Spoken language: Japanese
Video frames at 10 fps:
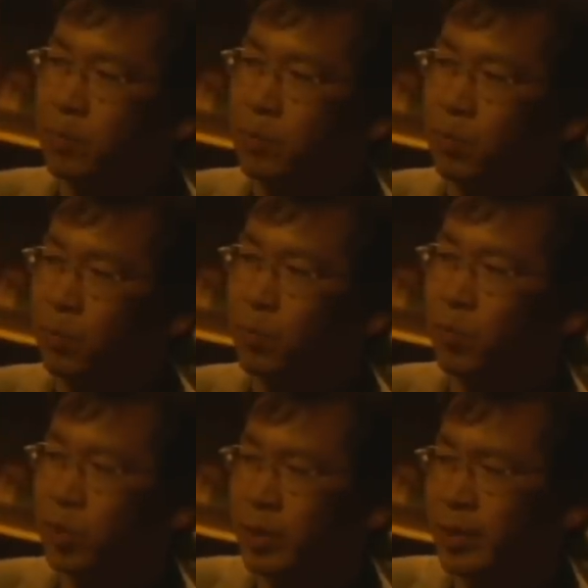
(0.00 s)
そういうもの
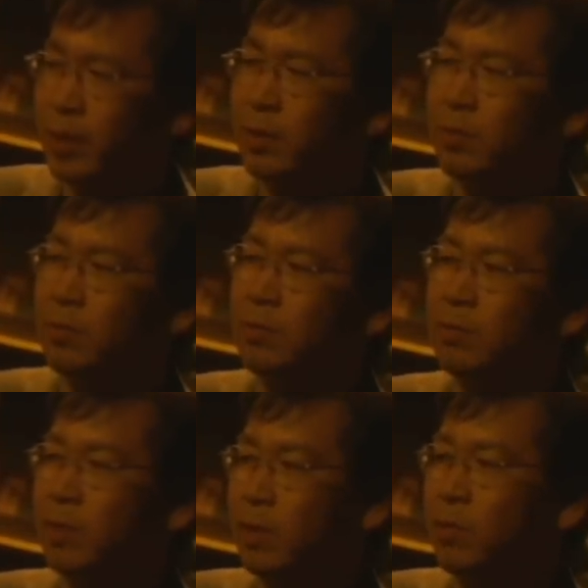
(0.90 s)
をしっかりと
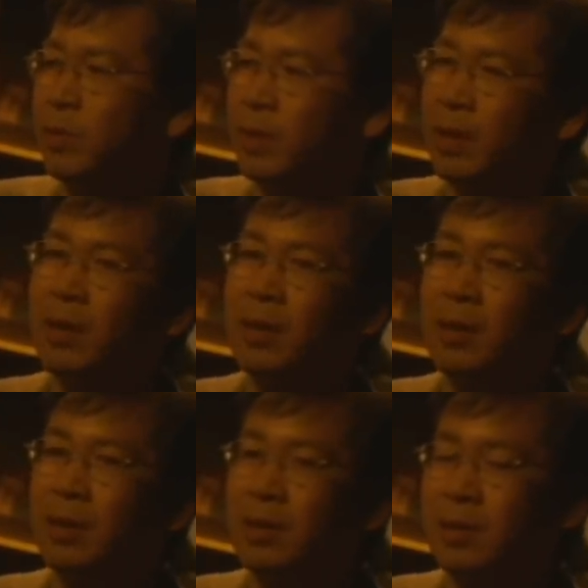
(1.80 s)
受け止めて
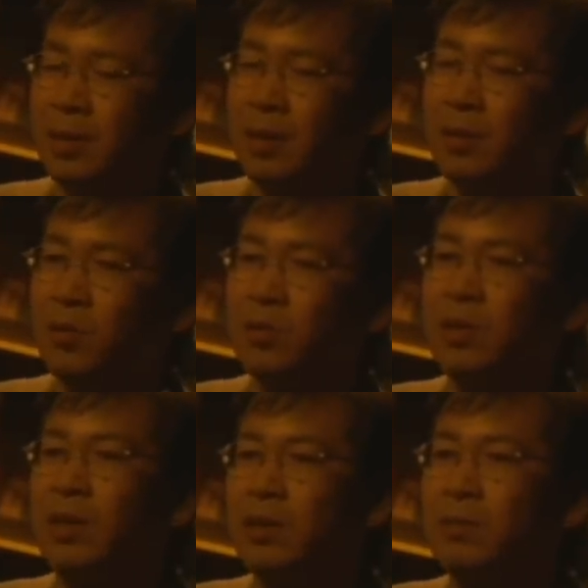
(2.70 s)
しっかりと
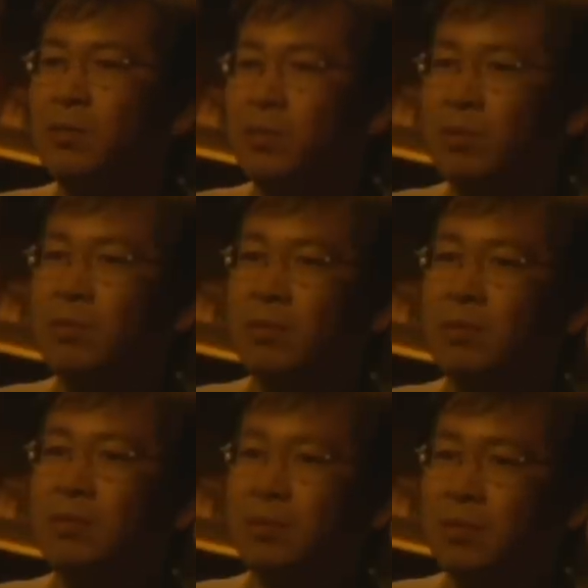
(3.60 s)
伝えるもの
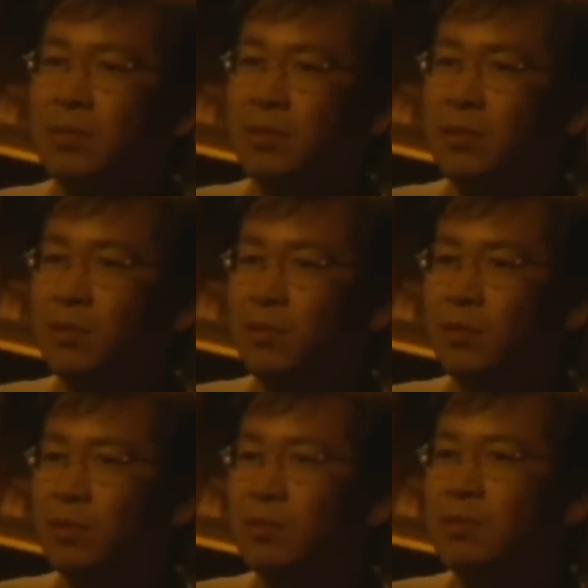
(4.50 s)
そう
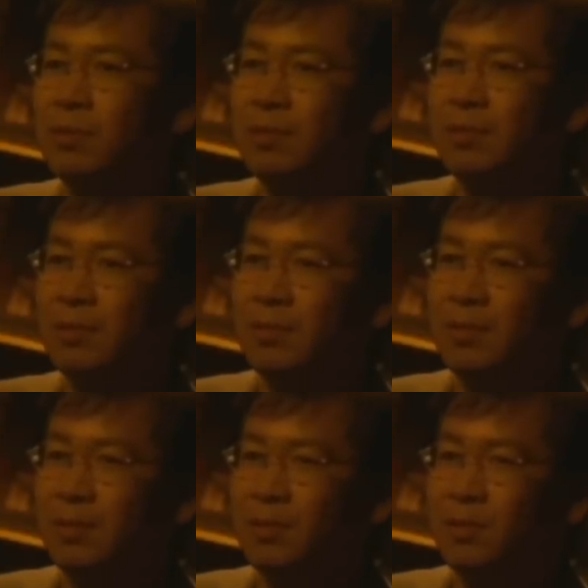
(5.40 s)
いう
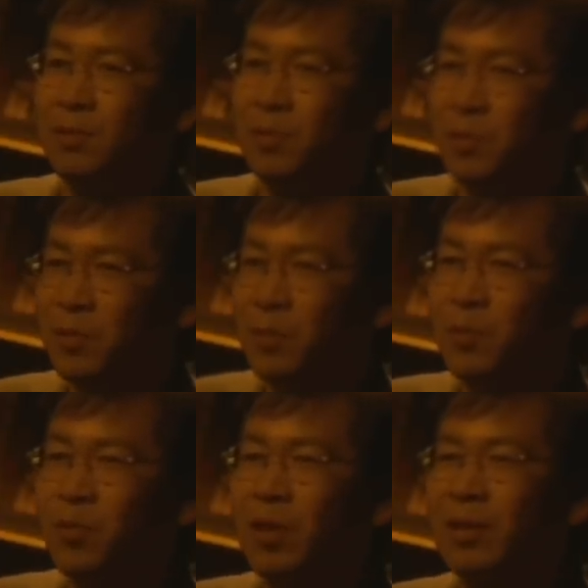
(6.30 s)
そういうふうな
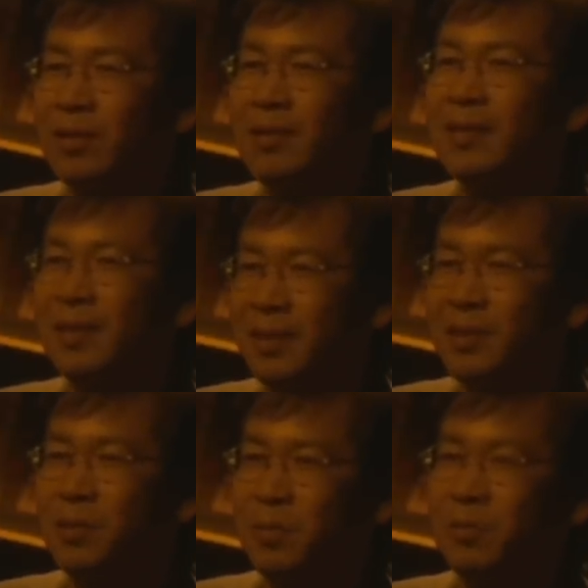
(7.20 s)
物語にできたらい
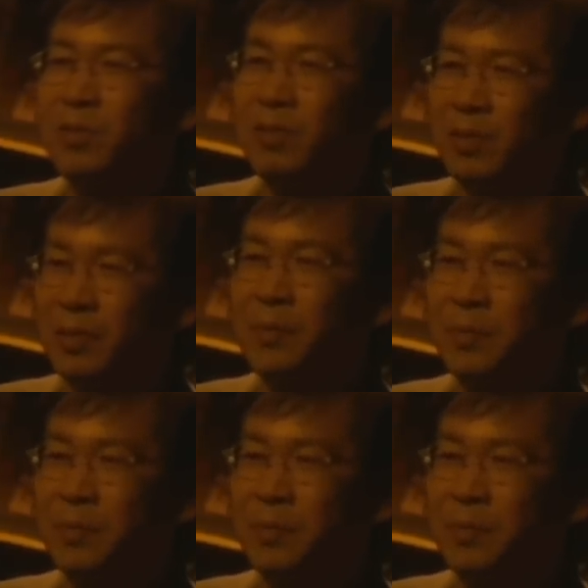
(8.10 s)
いと思ってるんですよ。